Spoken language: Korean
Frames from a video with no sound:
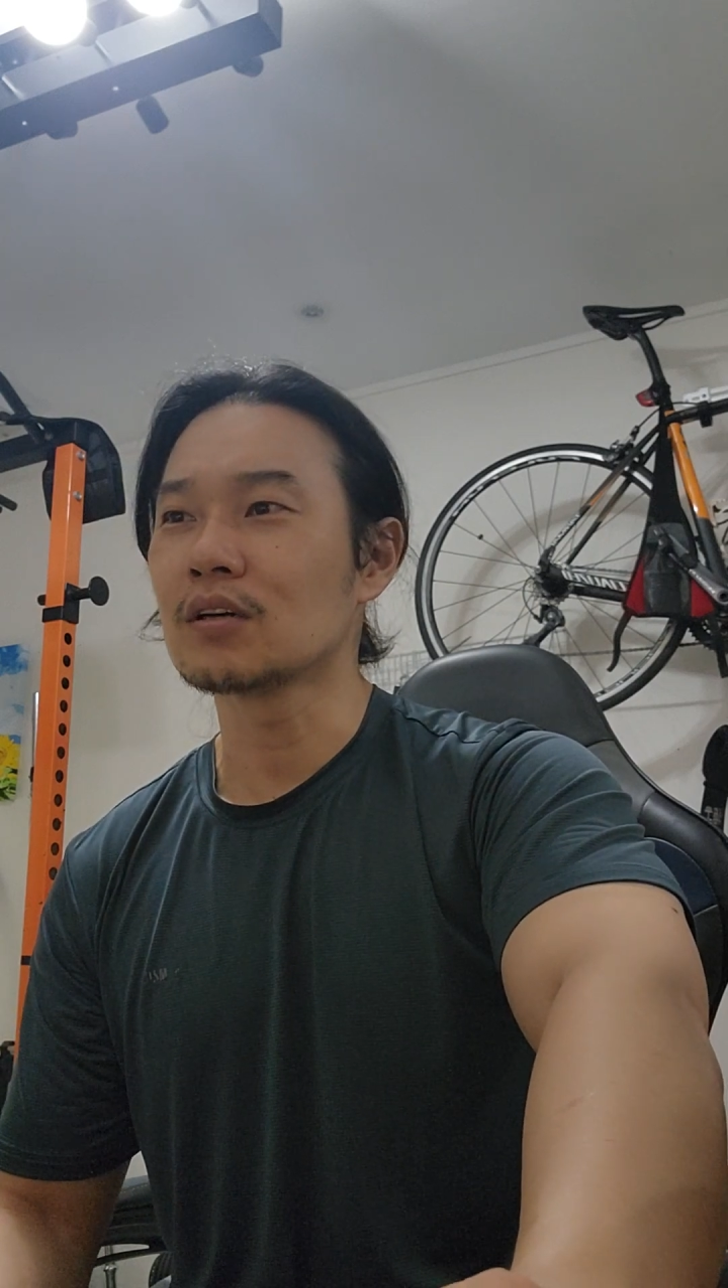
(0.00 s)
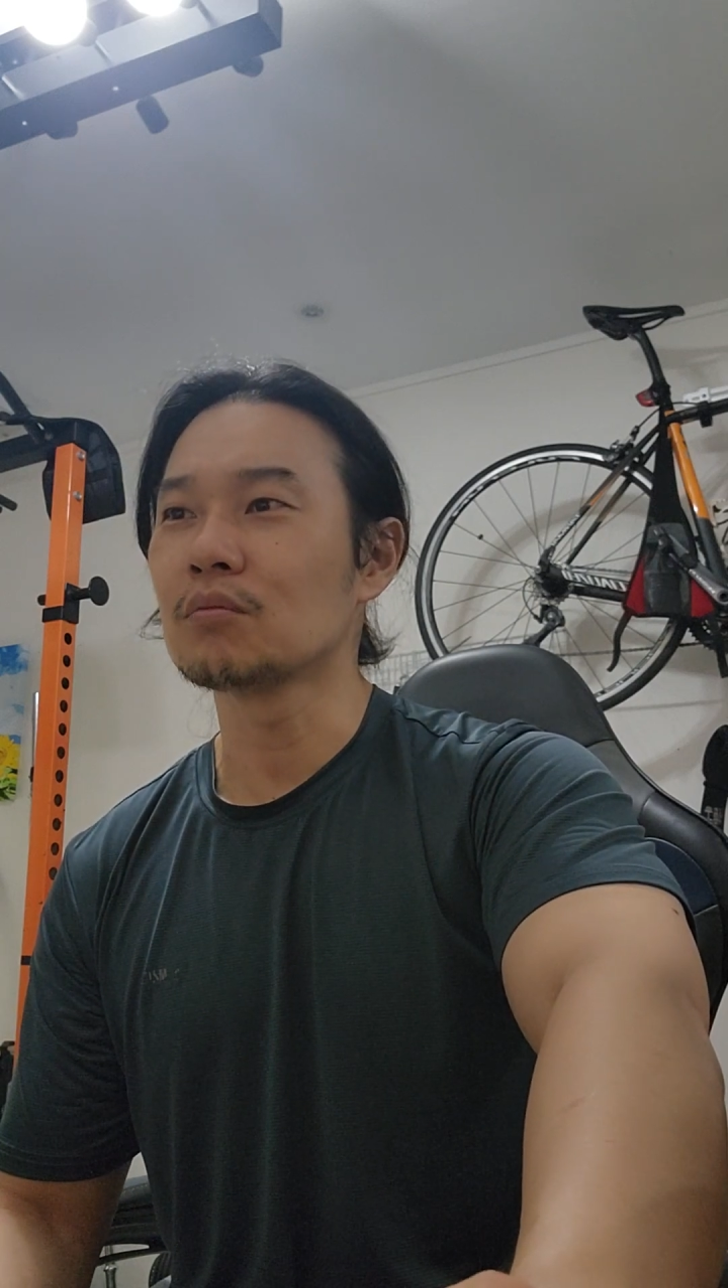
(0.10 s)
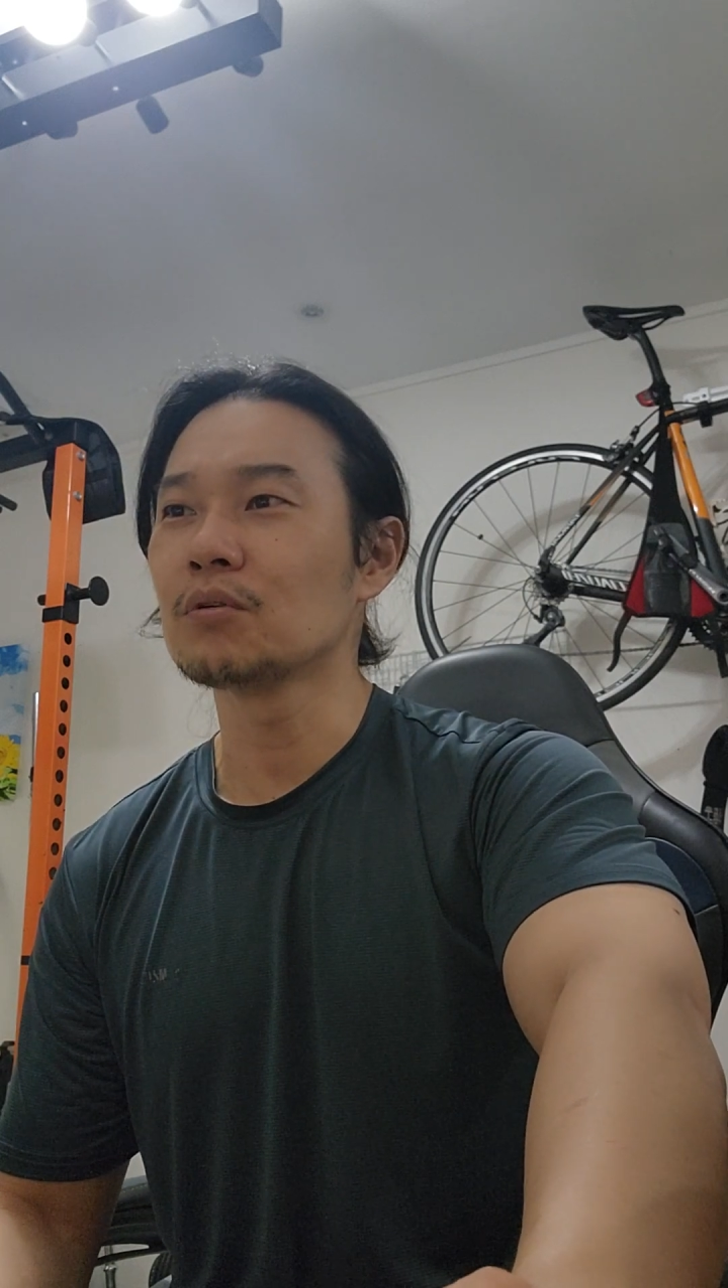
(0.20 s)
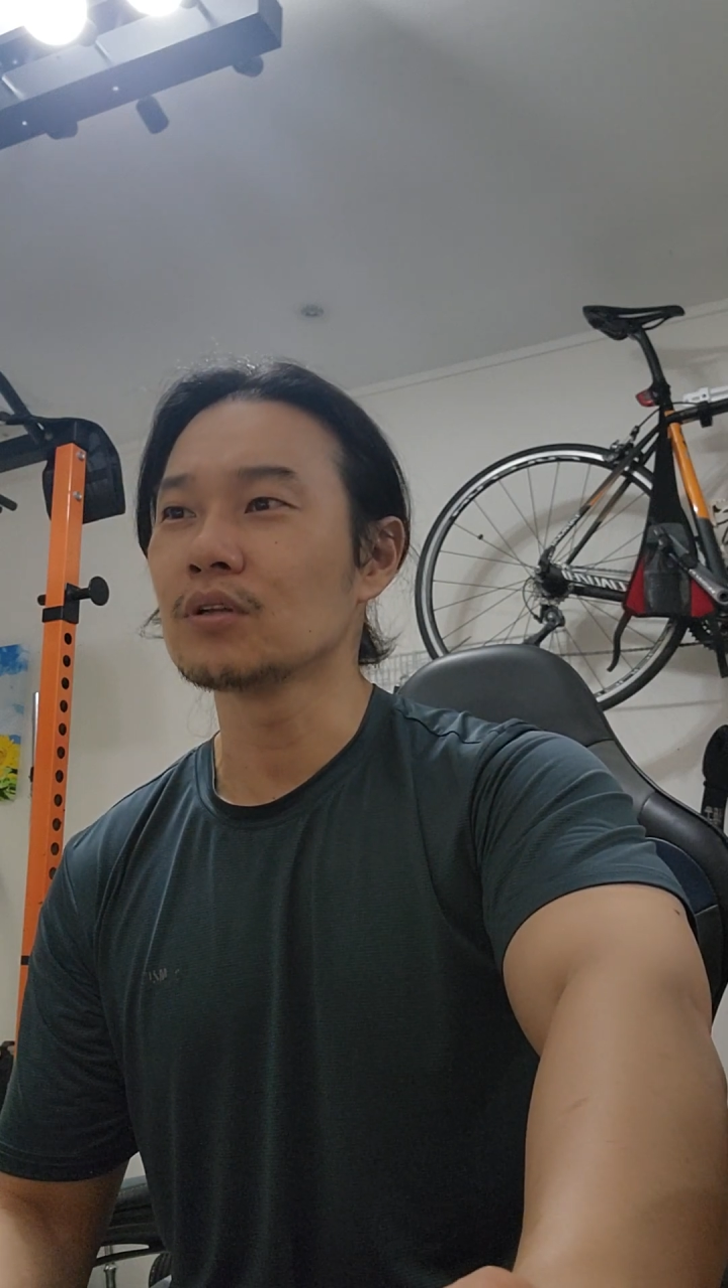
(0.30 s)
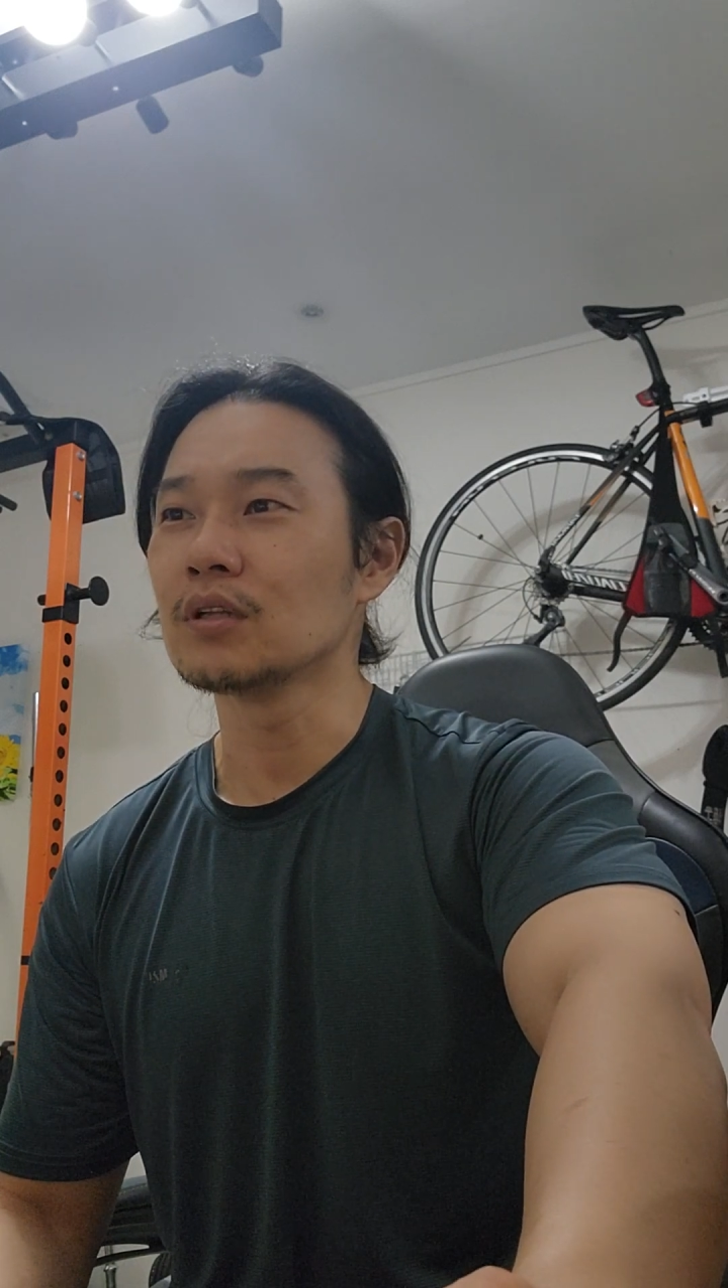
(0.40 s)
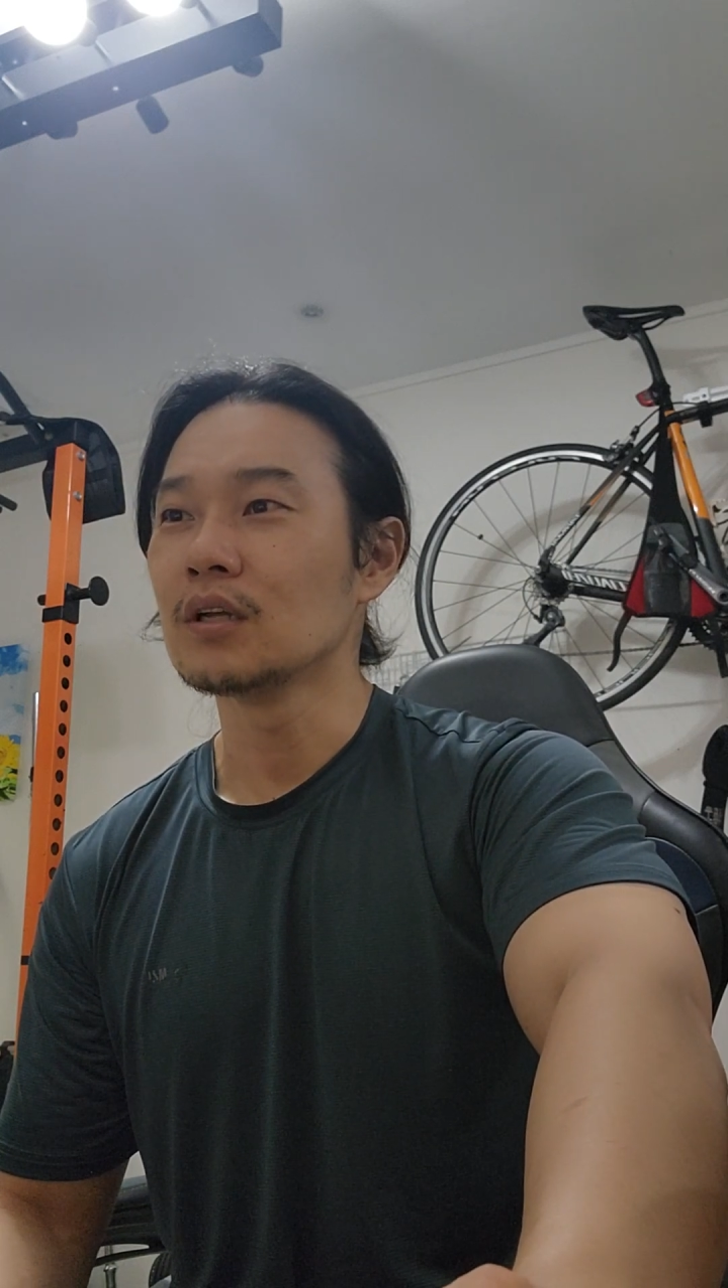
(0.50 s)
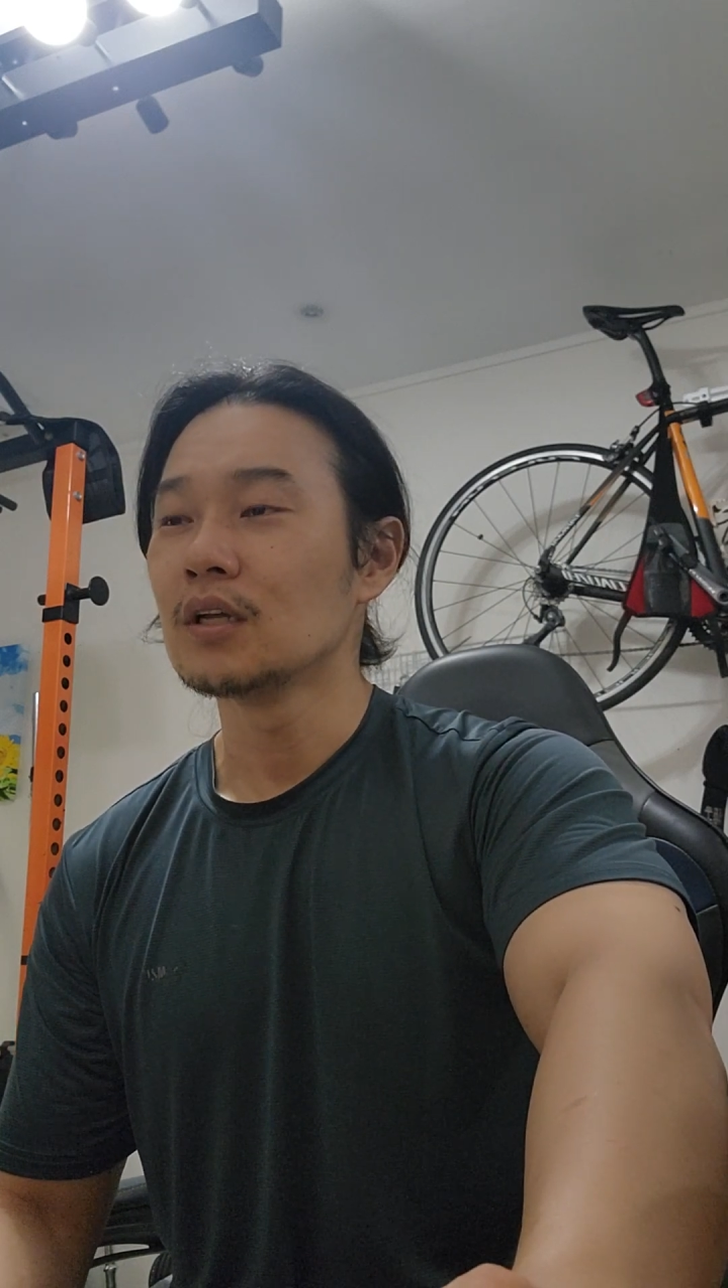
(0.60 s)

그러면